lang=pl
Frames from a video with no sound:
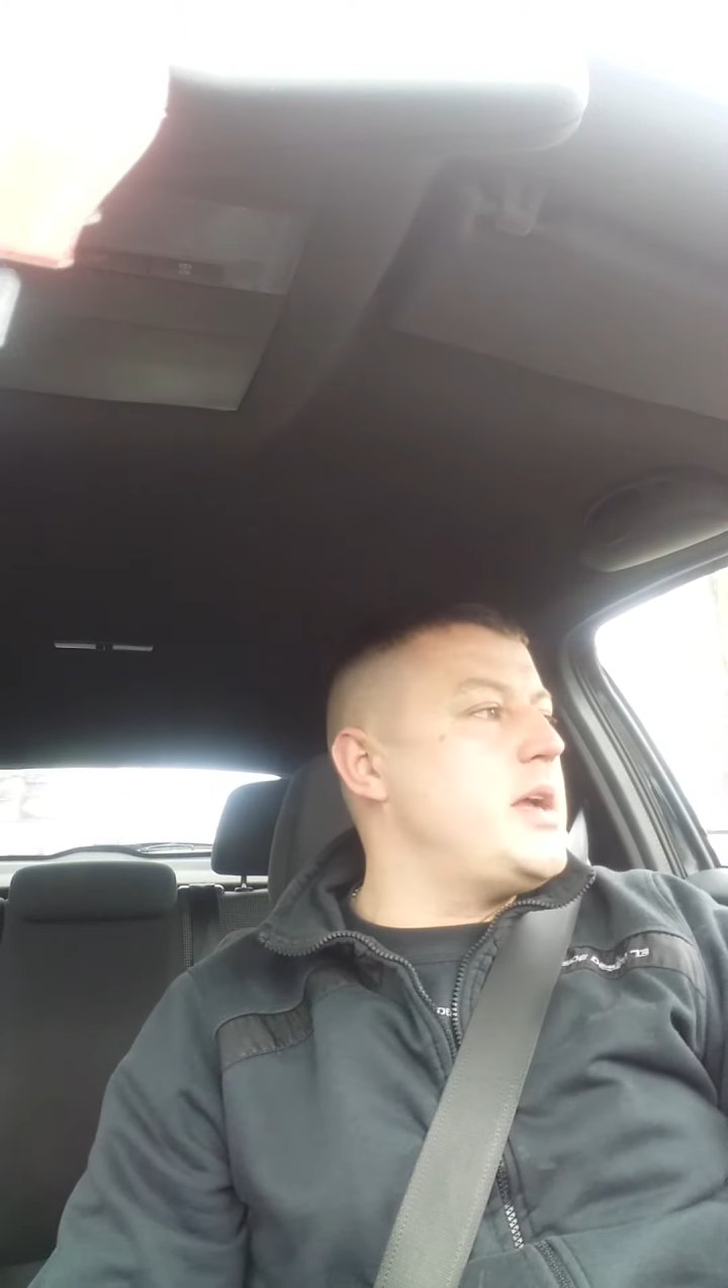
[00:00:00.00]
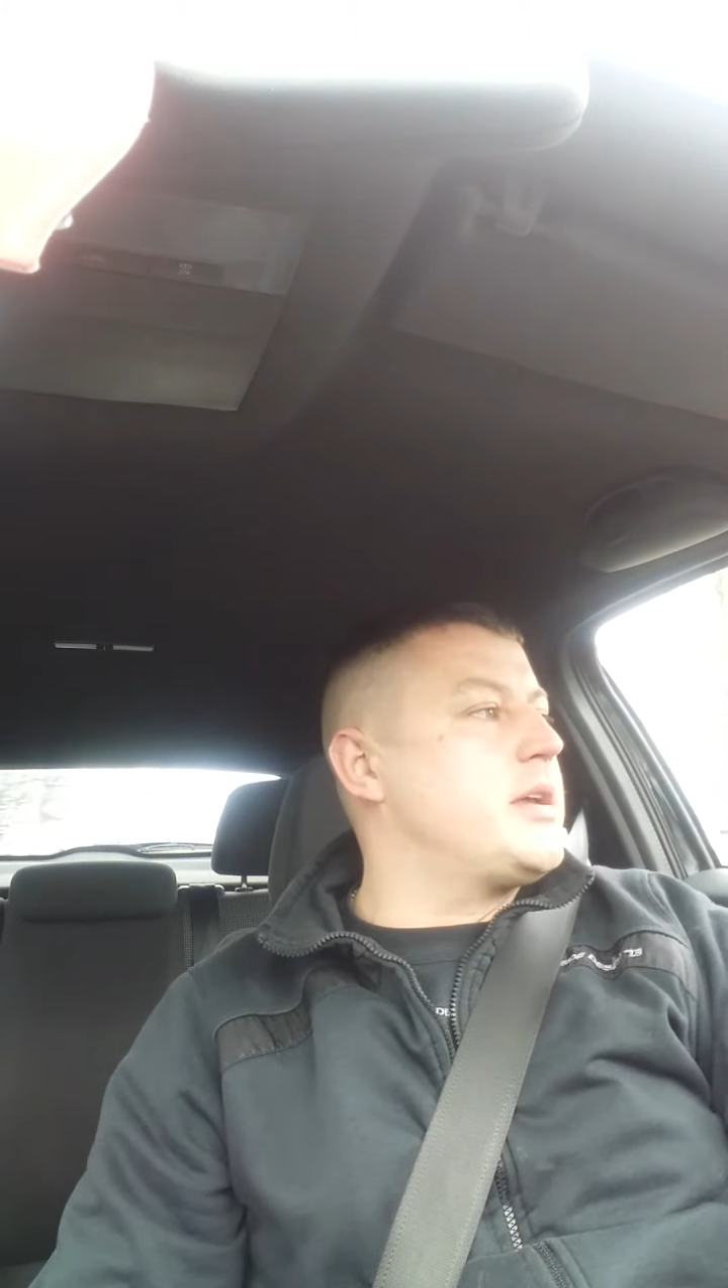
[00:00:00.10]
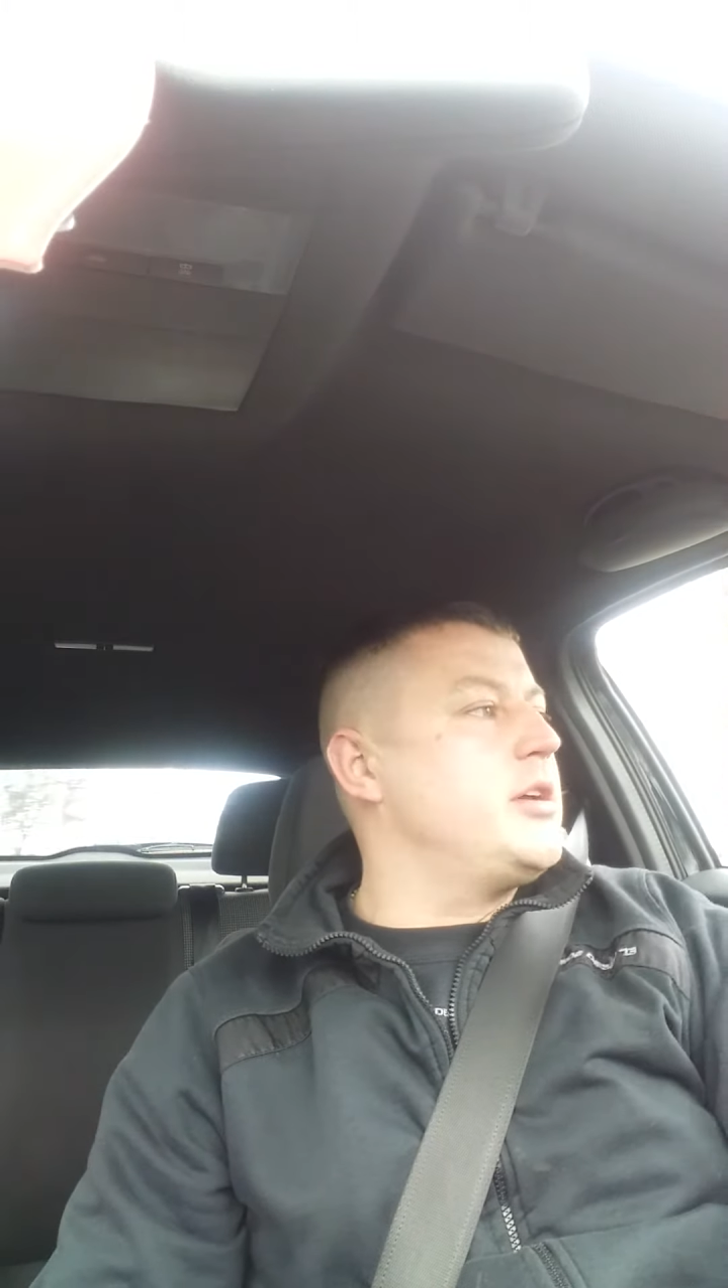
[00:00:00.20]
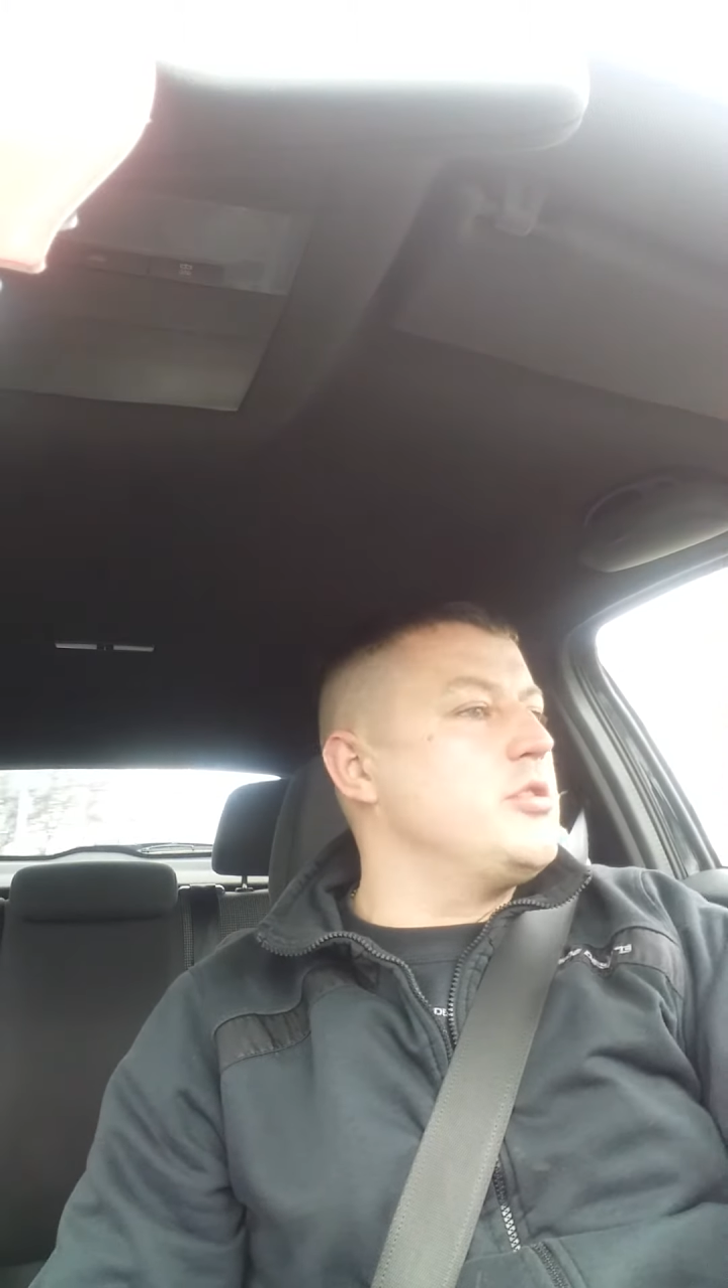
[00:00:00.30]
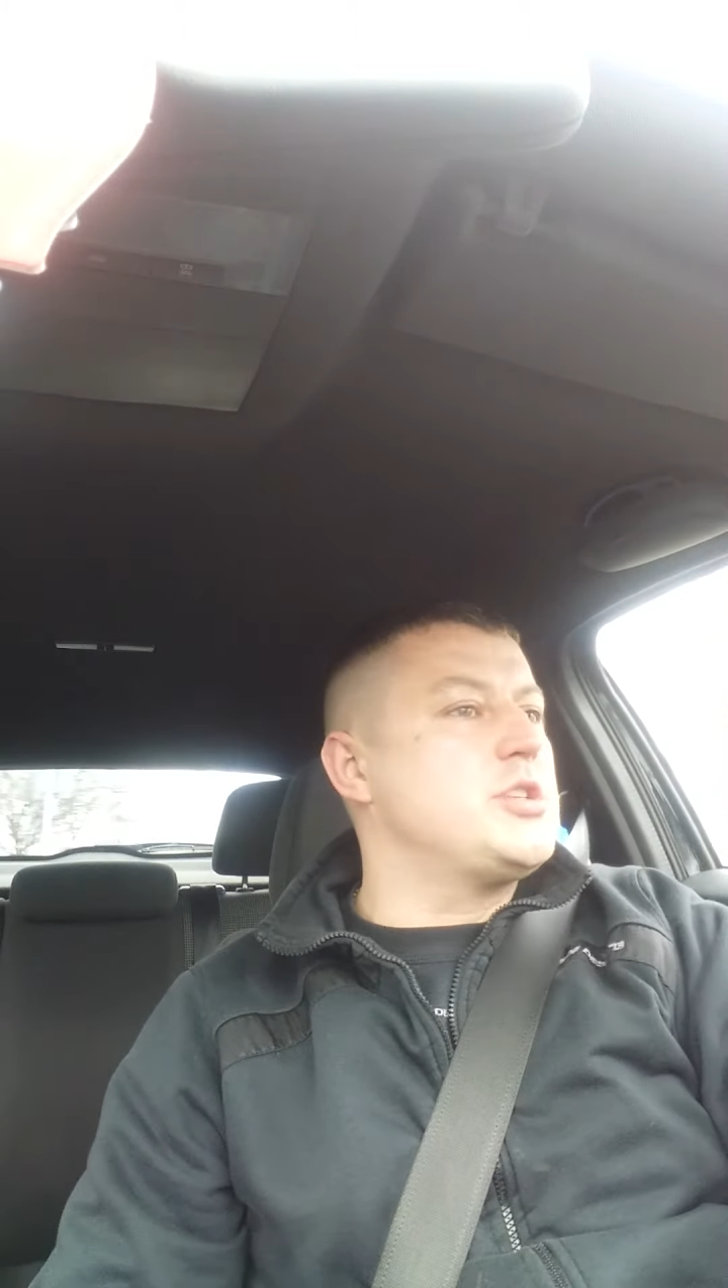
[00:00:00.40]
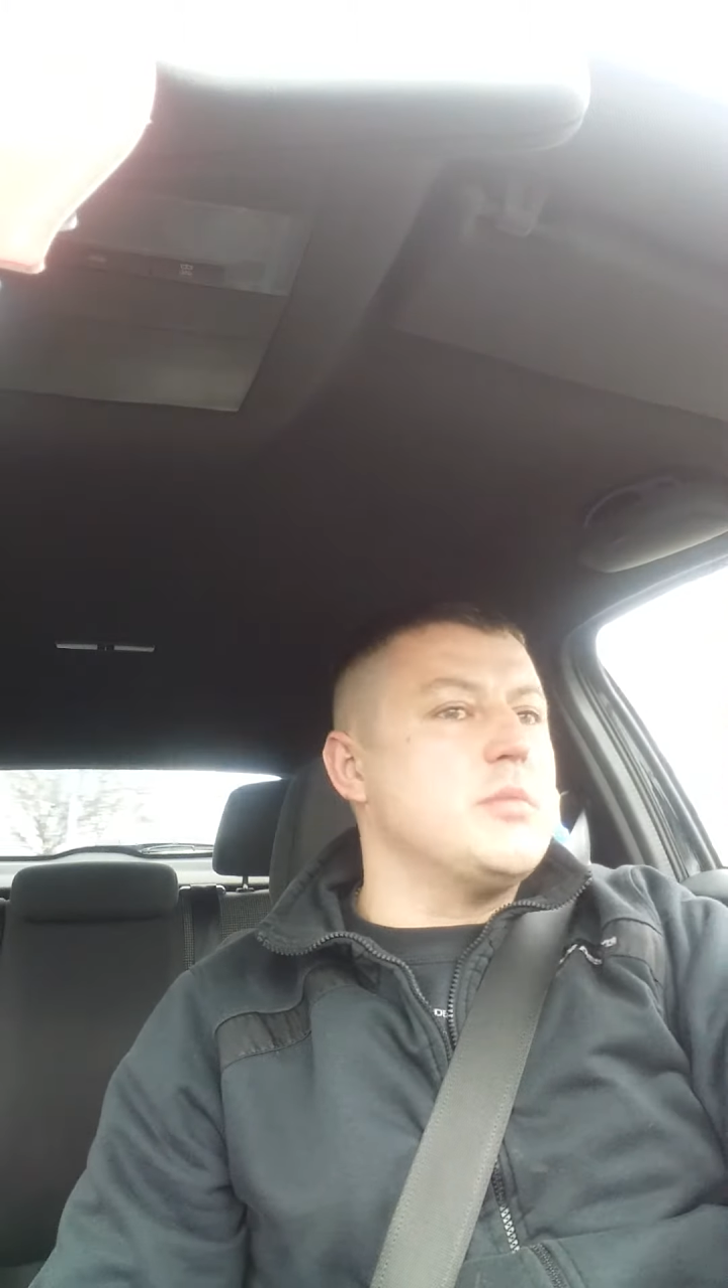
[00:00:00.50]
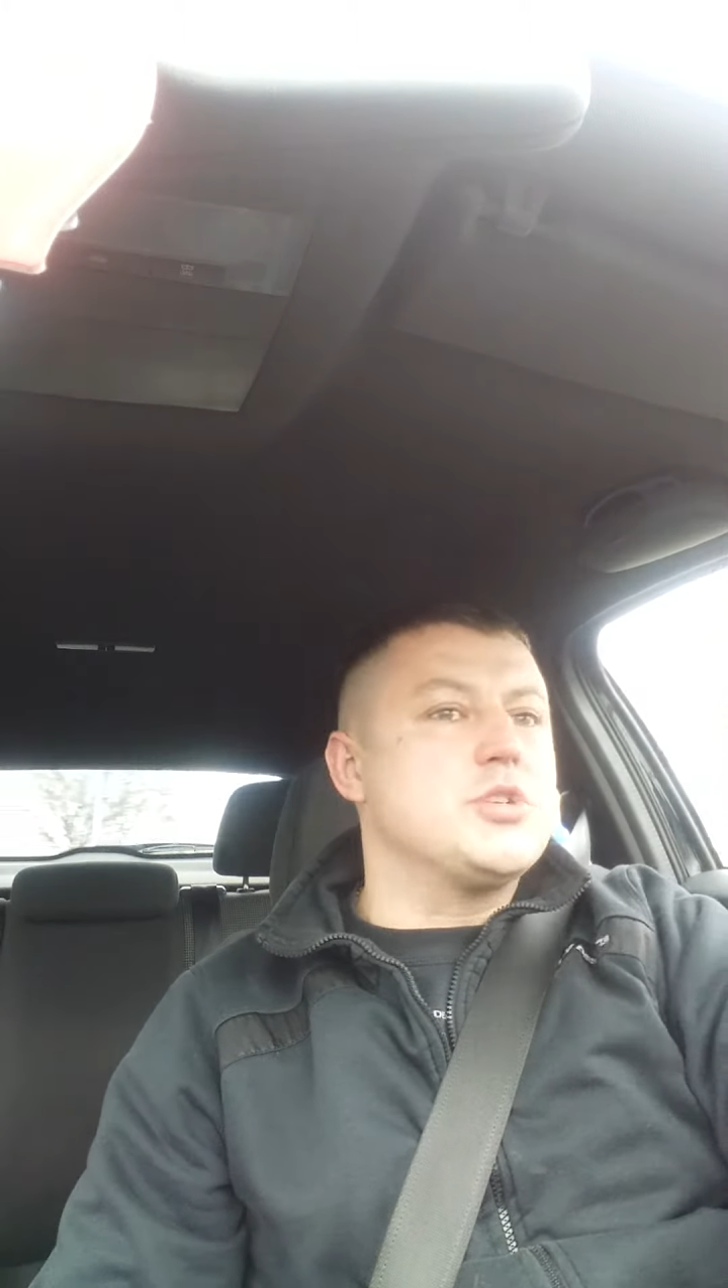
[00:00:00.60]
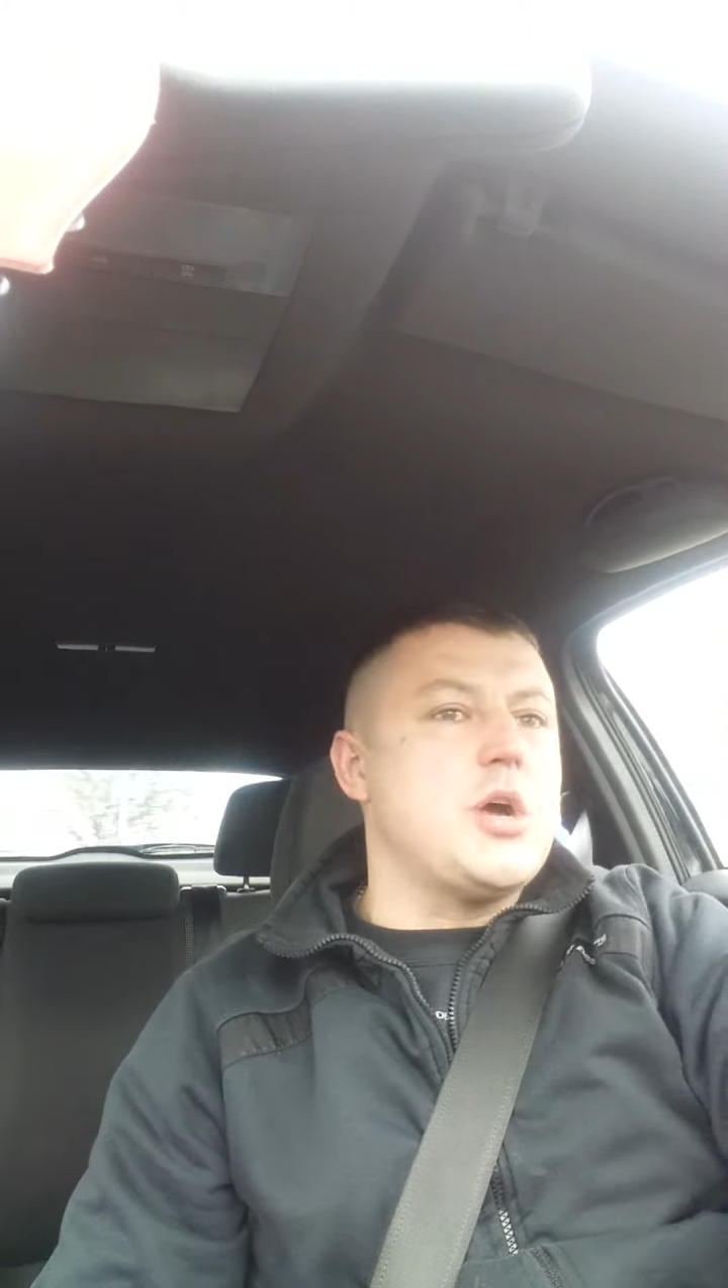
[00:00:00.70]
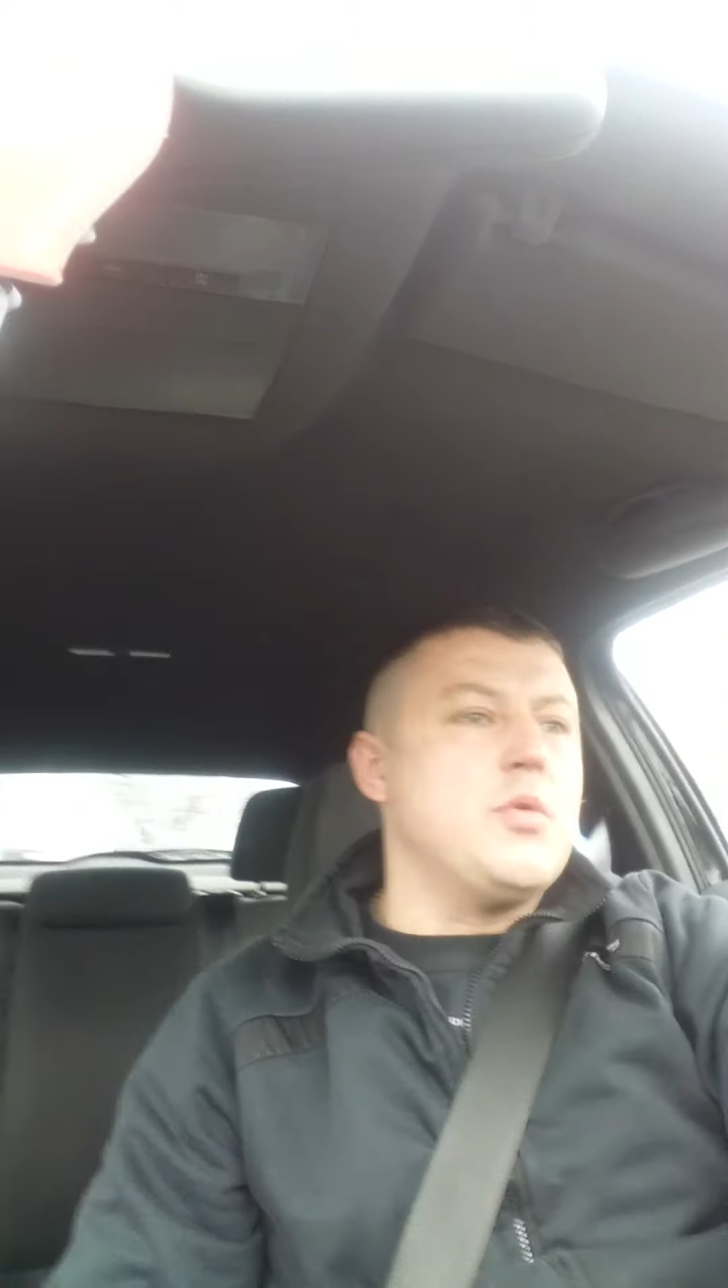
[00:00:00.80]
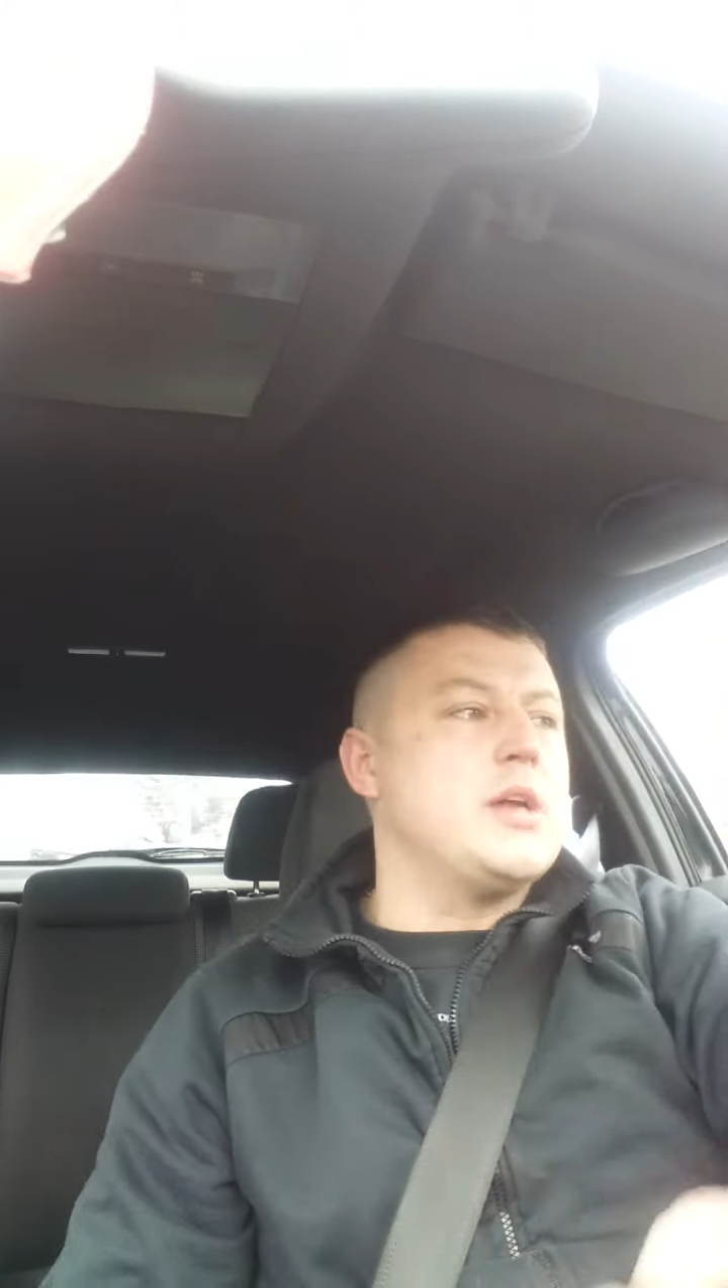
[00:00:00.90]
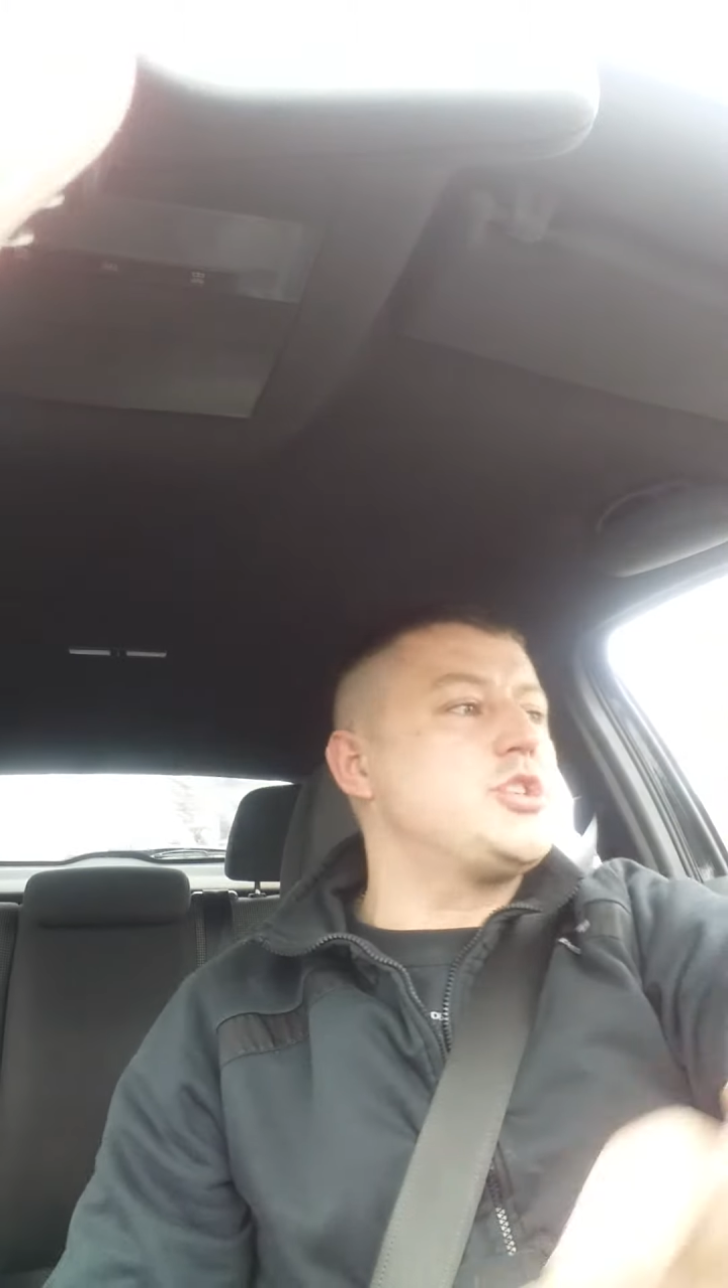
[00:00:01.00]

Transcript: jakiegoś tam szału,